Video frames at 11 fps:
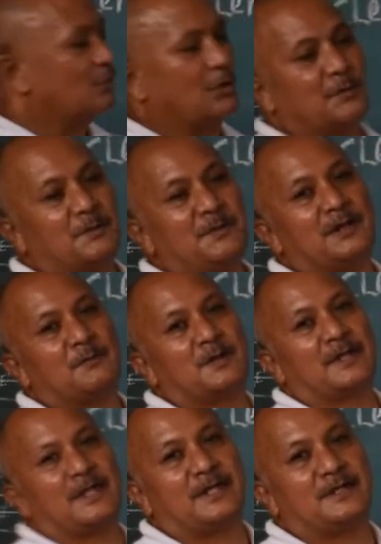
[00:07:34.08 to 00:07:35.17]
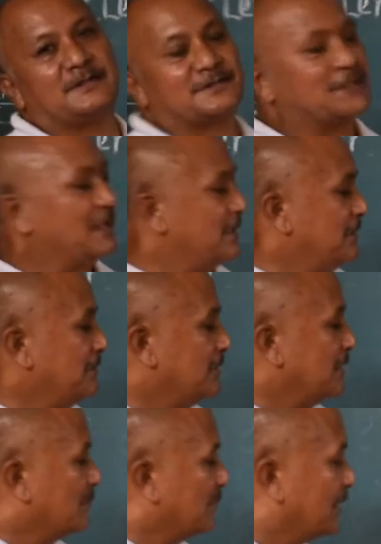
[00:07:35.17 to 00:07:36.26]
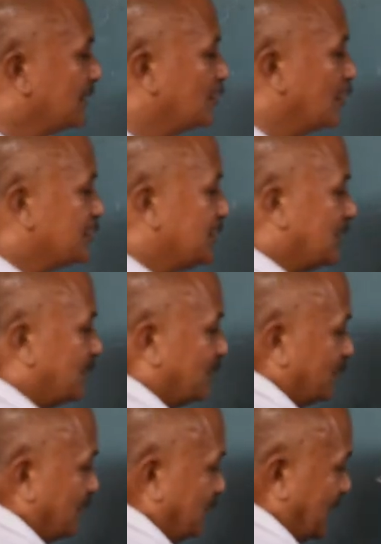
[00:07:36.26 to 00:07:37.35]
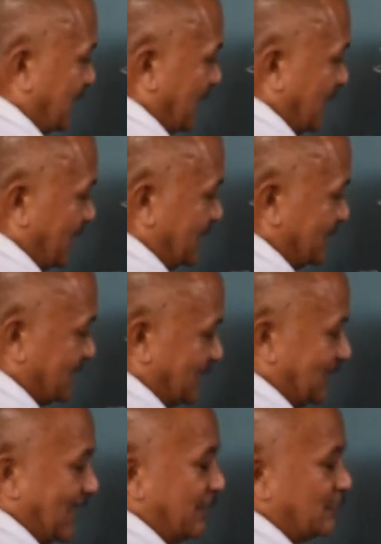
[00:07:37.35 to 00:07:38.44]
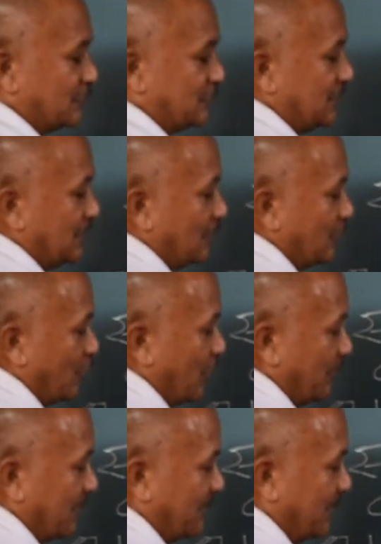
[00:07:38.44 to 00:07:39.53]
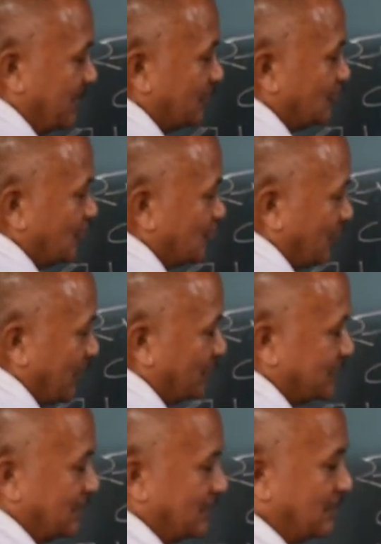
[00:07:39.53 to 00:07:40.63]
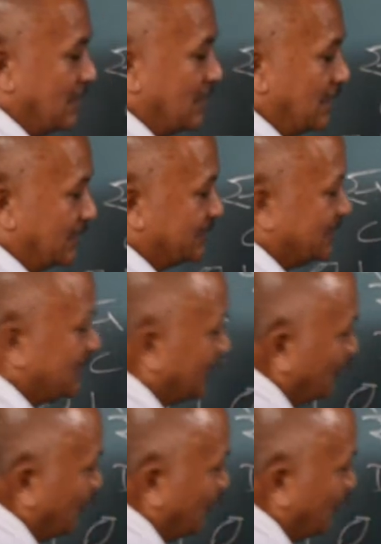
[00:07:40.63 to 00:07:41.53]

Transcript: कोयवर भी लगभग एक ही जैसा है मगर क्रॉचिट में क्या है कि सीधा लाइन होती है और कोयवर में ये दो जुड़े होते हैं अगर सिंगल